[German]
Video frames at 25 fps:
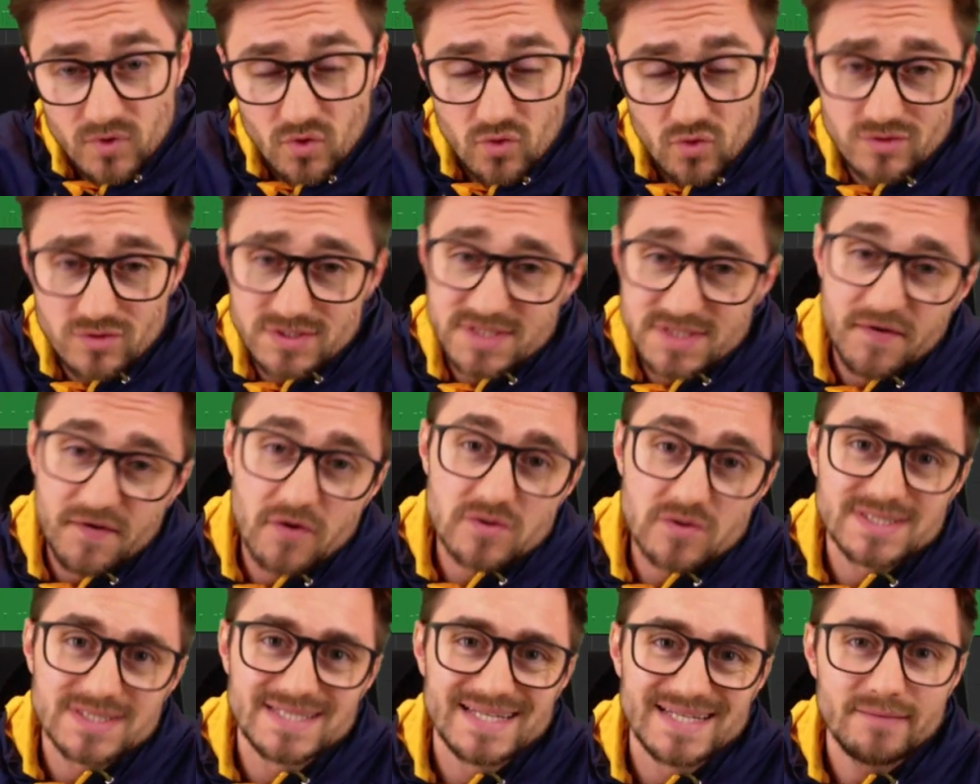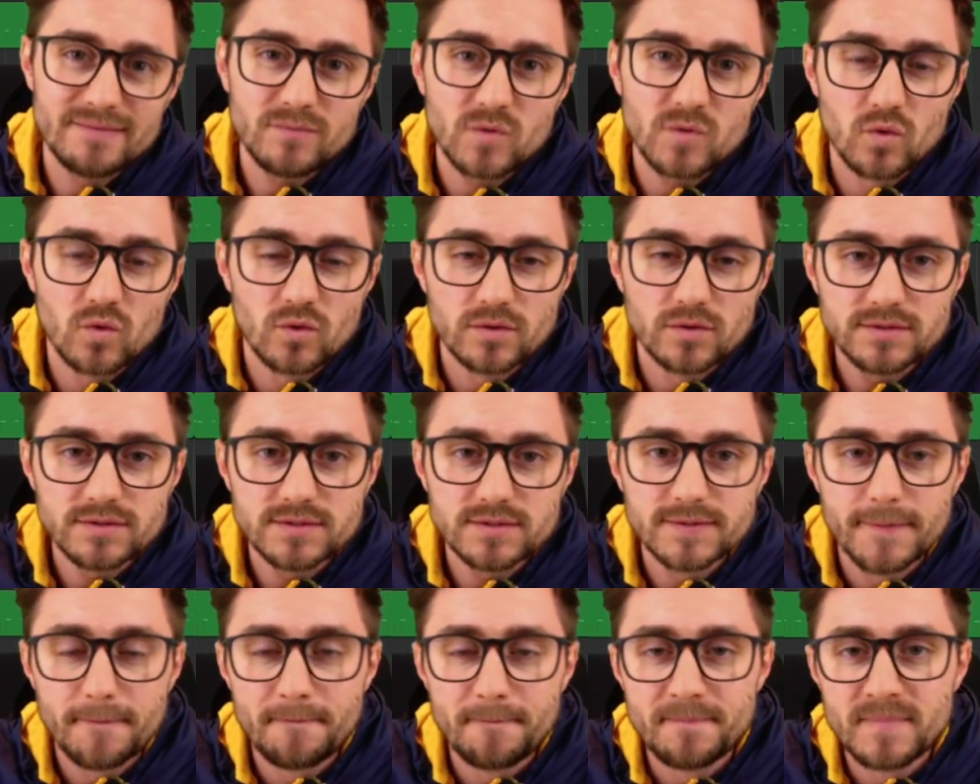Und zwar aus dem Grund,
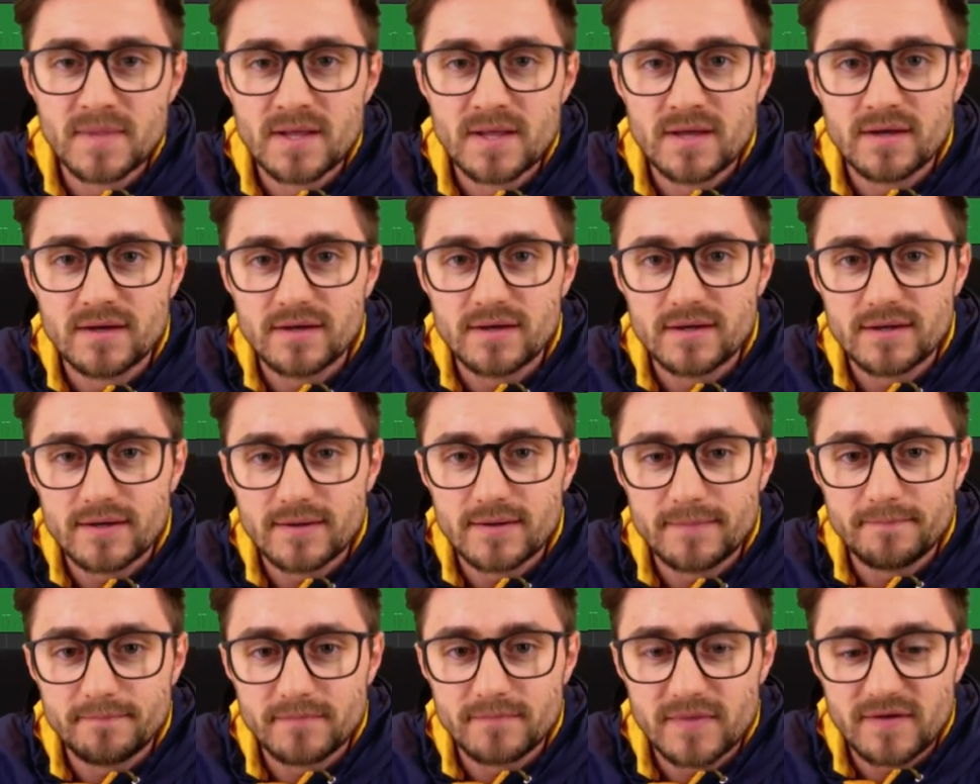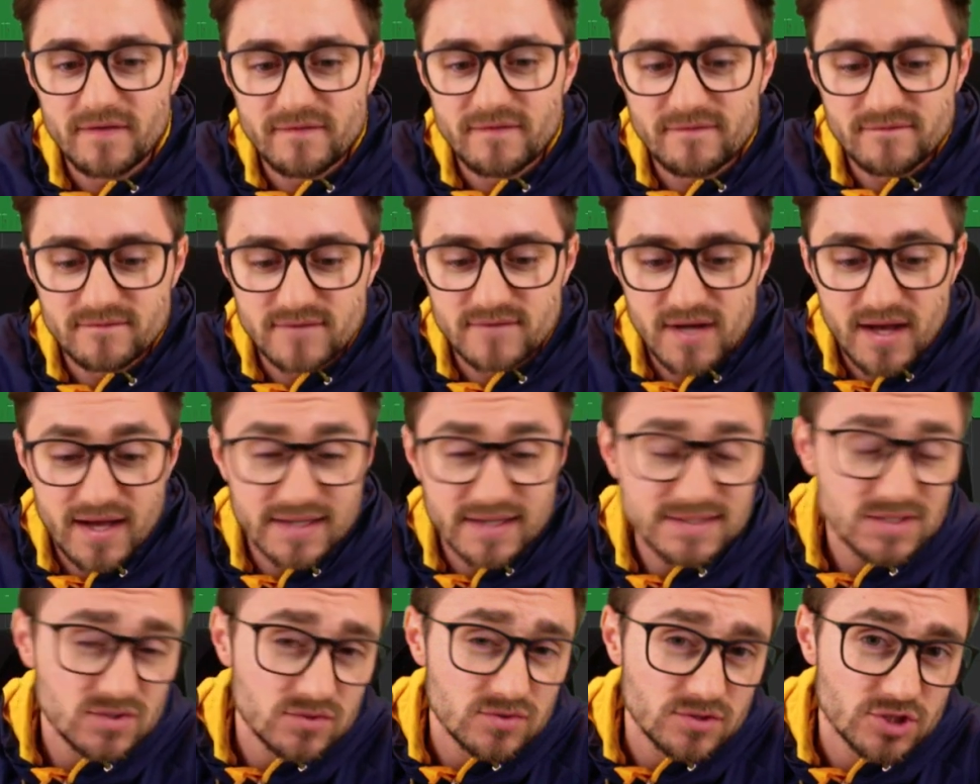ähm,
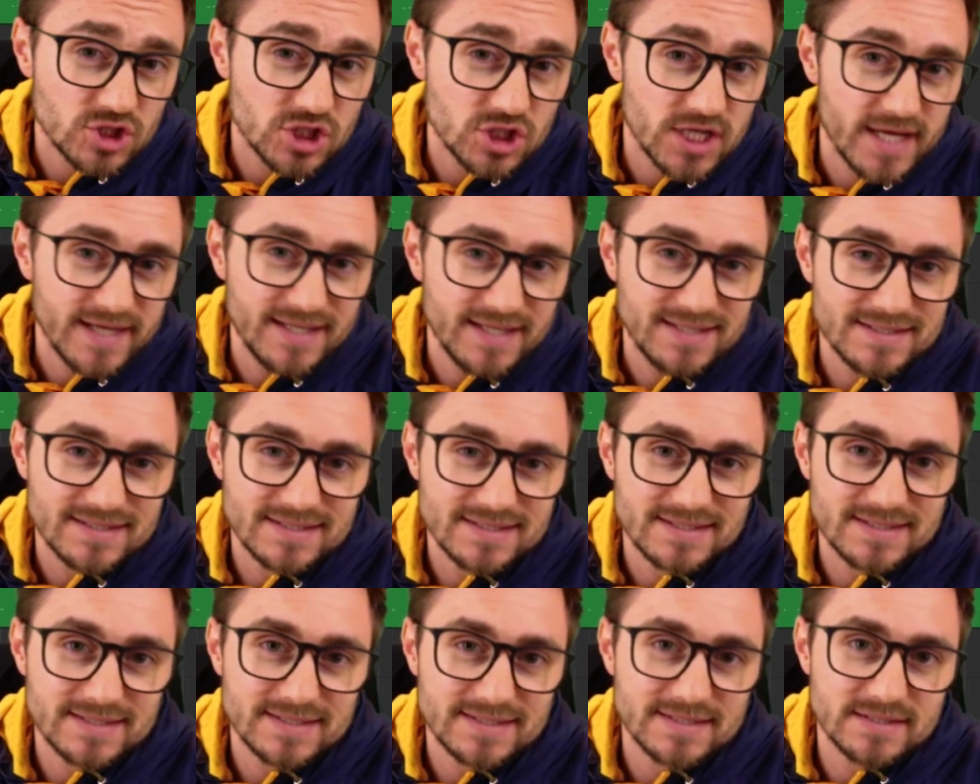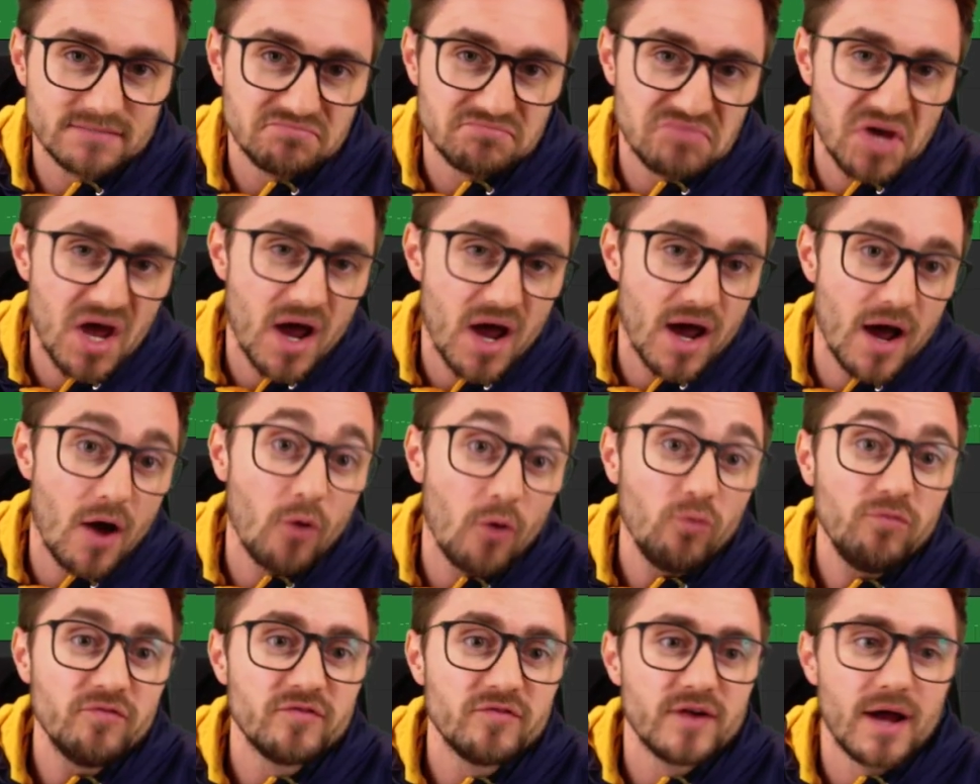hast du ein schlechtes
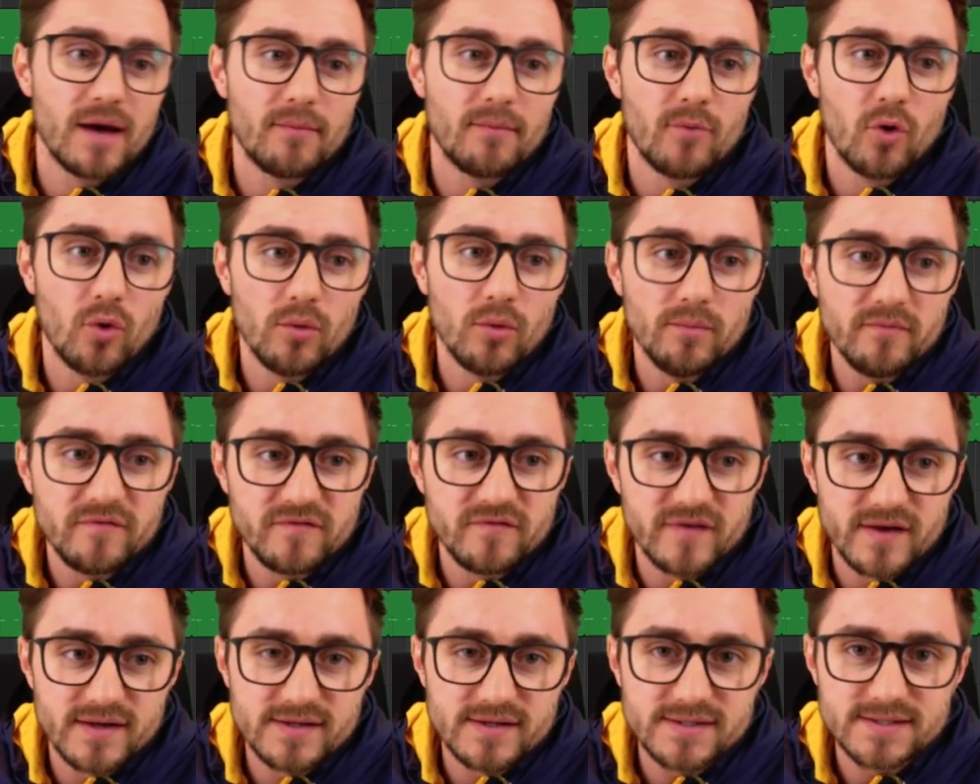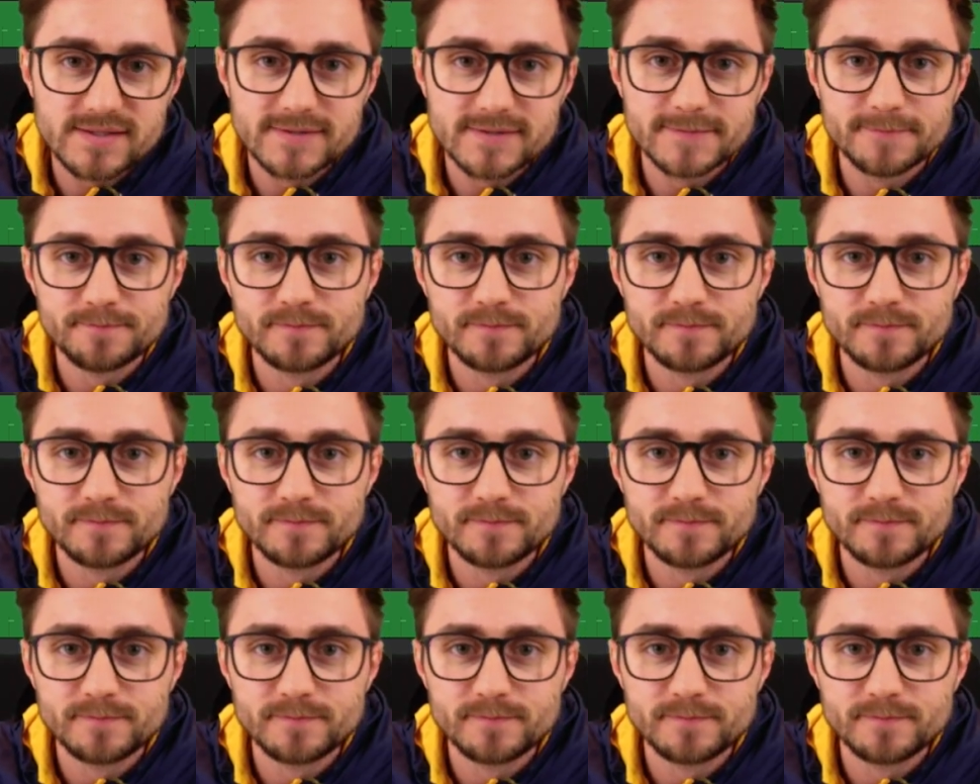Aufnahmeumfeld,